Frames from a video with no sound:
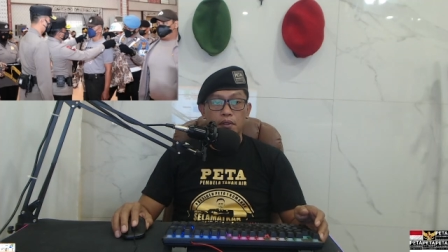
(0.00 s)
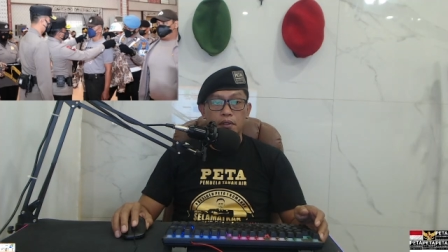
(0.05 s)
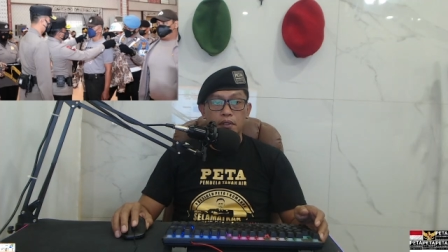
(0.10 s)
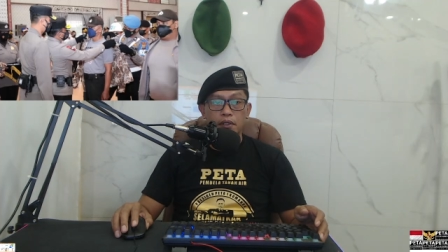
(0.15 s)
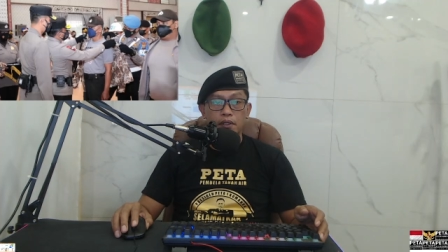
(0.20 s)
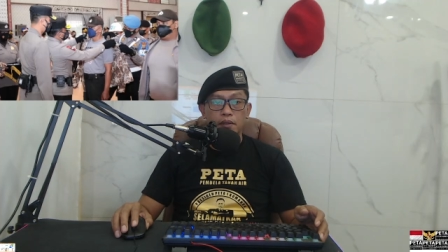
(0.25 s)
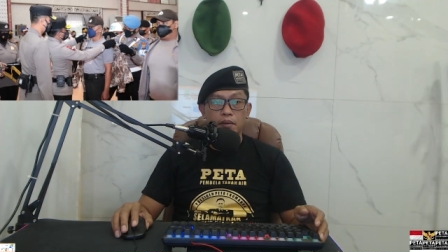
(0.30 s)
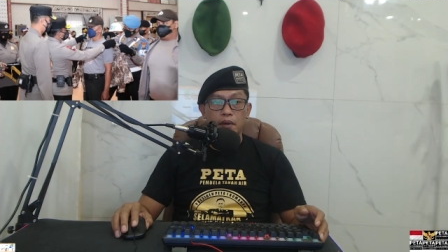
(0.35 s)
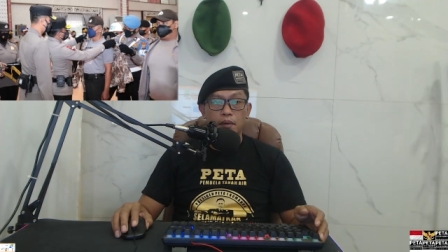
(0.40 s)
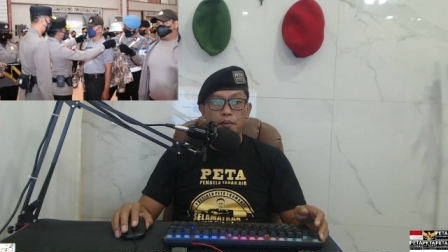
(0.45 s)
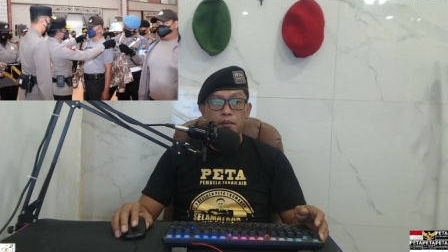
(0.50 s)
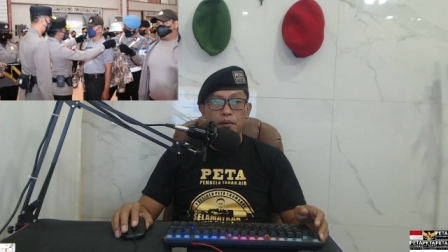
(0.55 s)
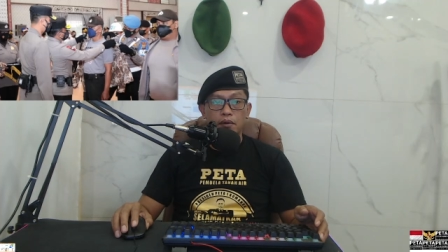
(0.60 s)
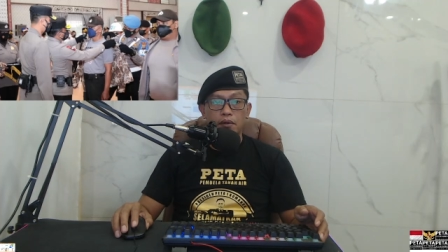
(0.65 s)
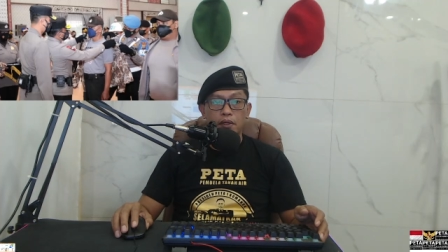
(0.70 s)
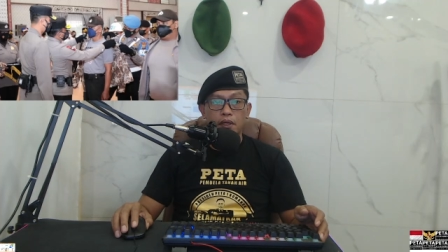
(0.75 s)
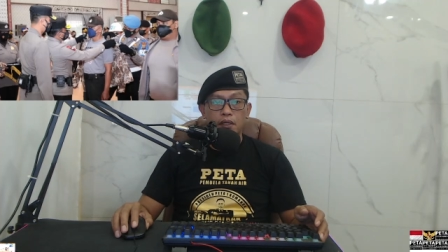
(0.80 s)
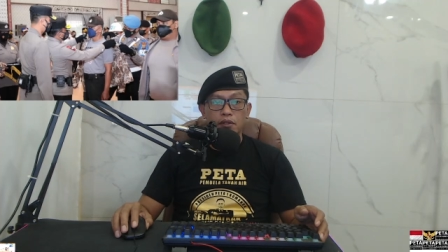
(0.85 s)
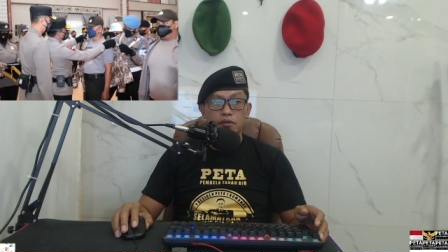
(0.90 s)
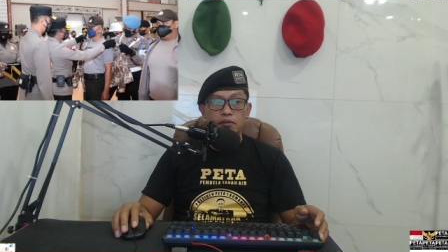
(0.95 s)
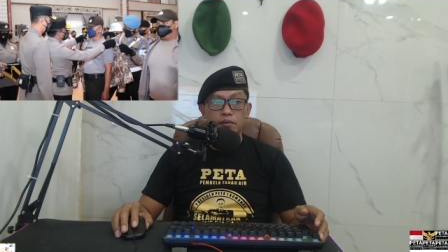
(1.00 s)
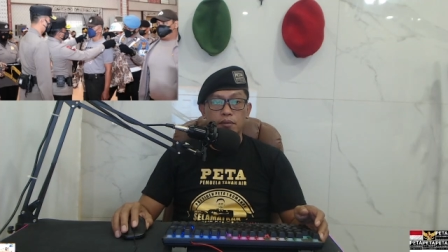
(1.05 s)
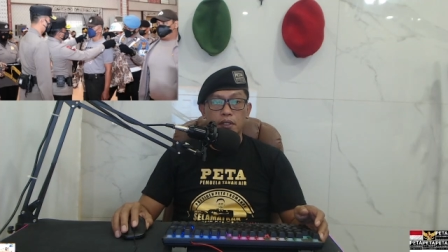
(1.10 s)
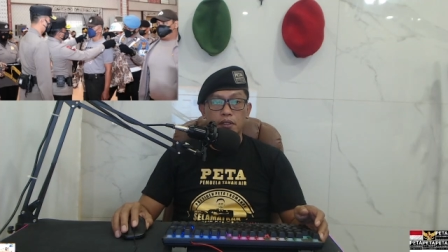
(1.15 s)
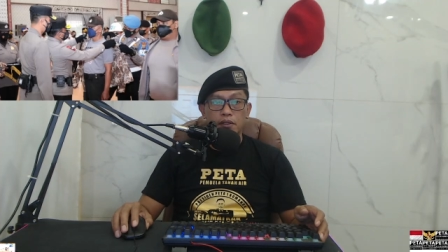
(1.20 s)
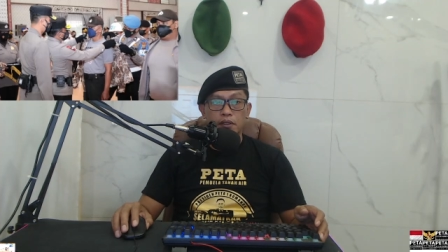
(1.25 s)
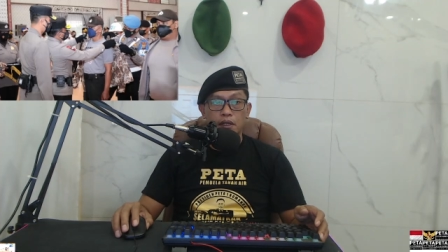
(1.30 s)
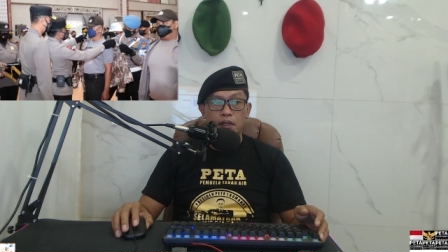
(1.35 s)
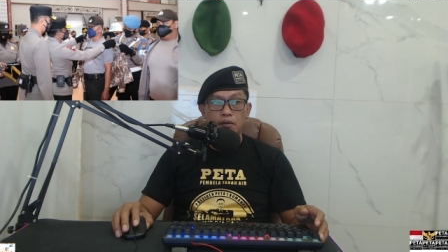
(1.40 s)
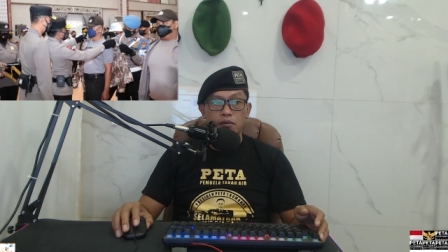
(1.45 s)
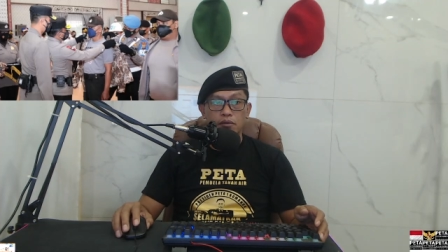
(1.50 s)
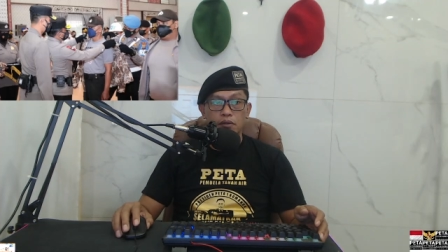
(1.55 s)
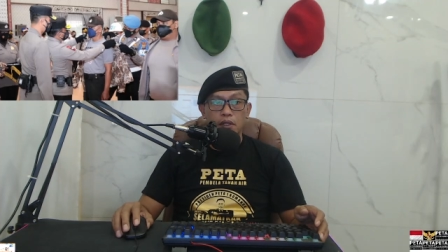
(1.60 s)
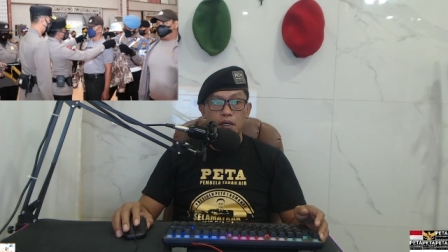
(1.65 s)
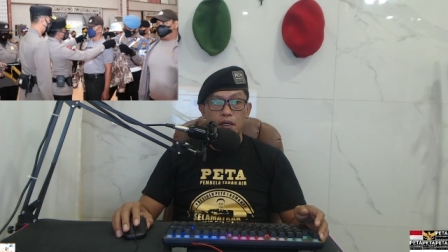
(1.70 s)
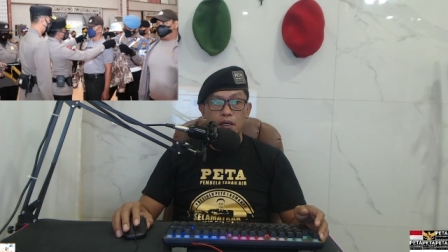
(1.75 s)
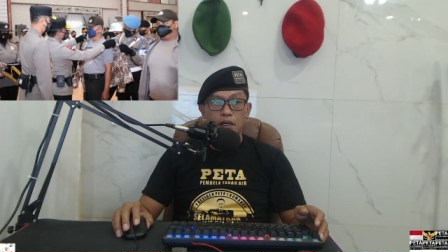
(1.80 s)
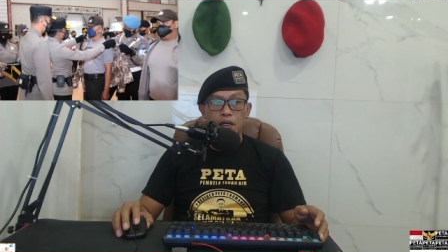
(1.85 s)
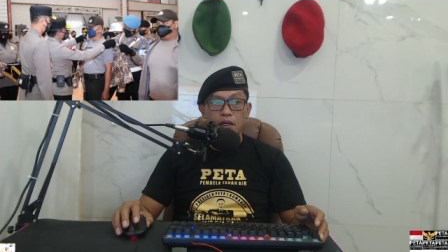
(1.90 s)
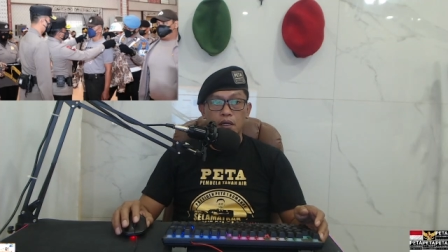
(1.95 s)
di Mapolda Sumatera
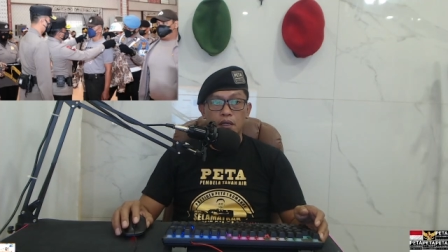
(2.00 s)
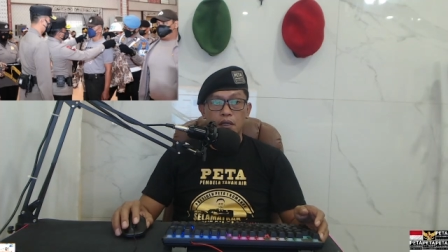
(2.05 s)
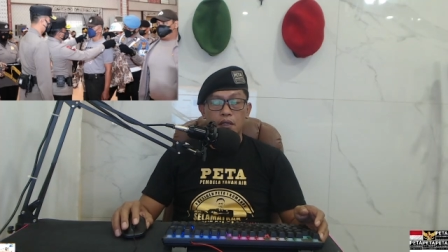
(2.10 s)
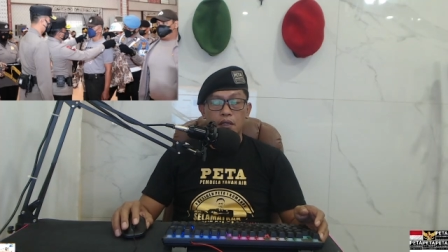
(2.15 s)
Utara